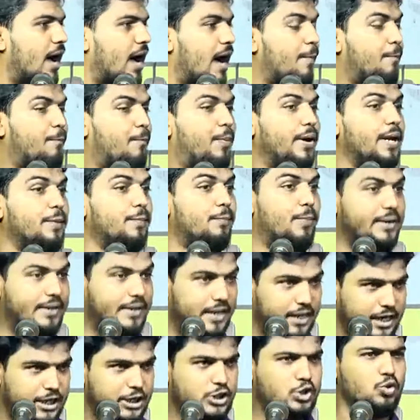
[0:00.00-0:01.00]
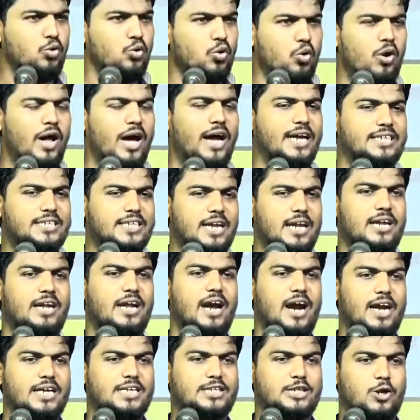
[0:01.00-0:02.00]
அப்படிப்பட்ட ரசூலுல்லாய்
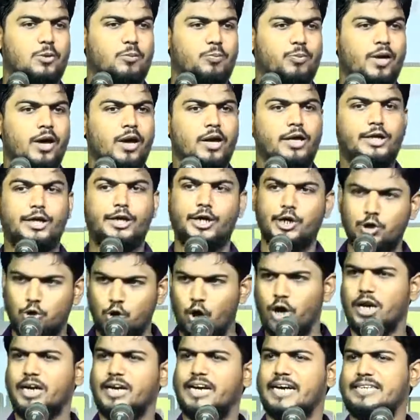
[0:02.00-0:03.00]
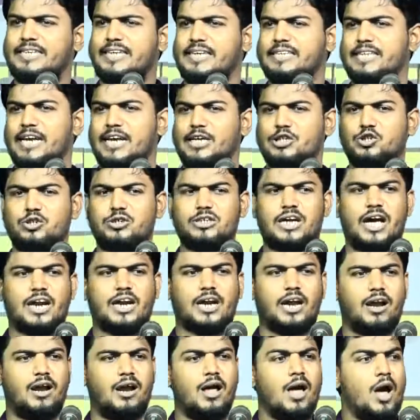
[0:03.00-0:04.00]
சல்லா அலிஸ்லம் இன்னொரு கட்டத்திலே
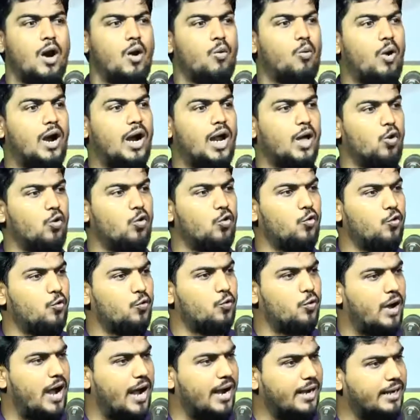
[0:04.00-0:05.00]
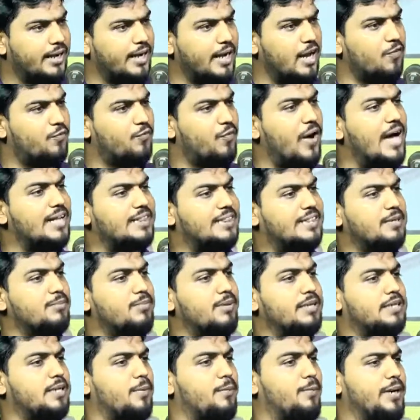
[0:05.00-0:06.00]
சொன்னார்கள் வளவு அன்ன
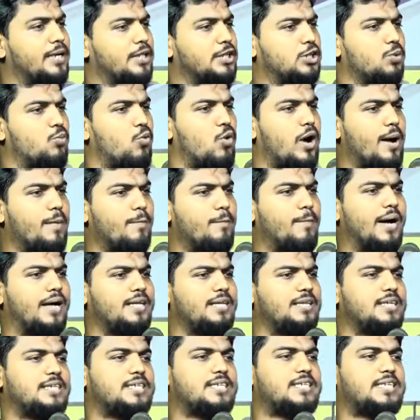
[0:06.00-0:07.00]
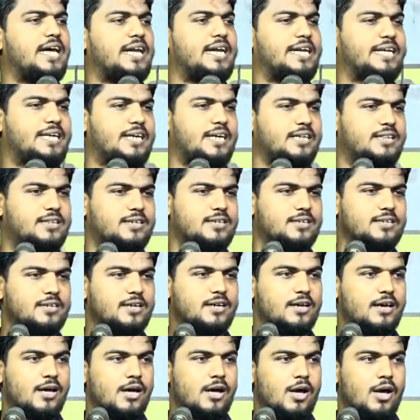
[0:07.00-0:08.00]
ஃபாத்திமத்த பின்து முகம்மது சரிகத்
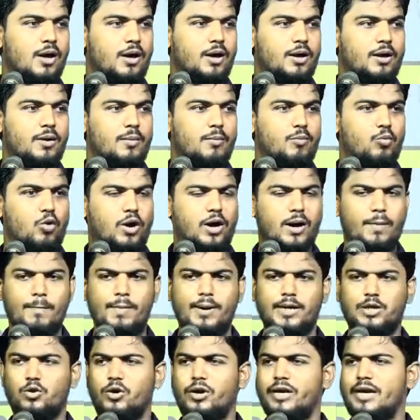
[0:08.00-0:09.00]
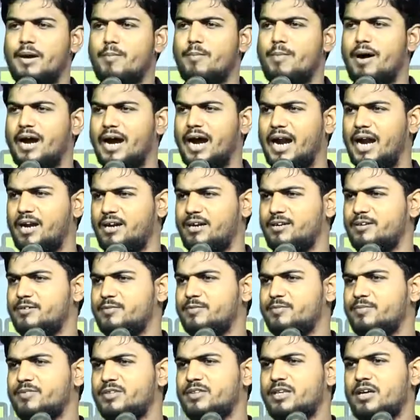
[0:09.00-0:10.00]
முகம்மதுடைய மகள்
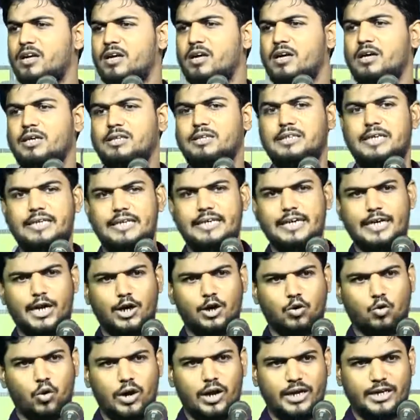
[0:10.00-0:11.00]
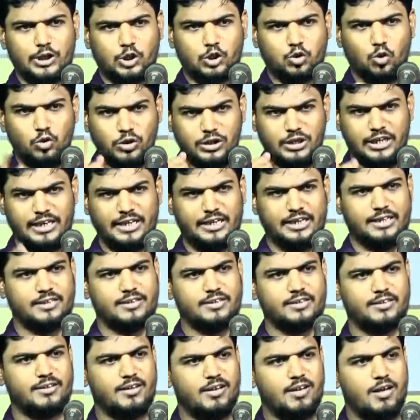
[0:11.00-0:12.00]
இந்த ஈரக்குலை துண்டு
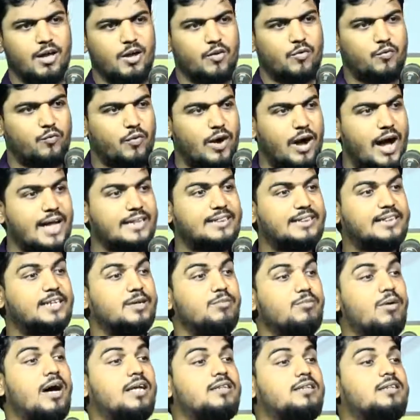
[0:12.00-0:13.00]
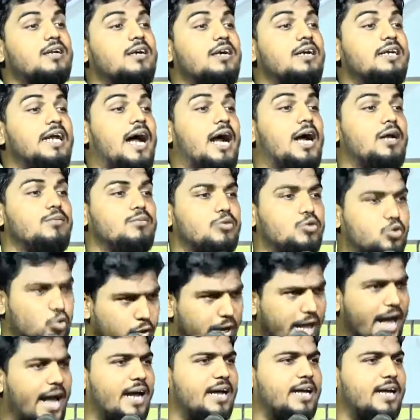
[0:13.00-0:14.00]
ஃபாத்திமா திருடினாலும் கூட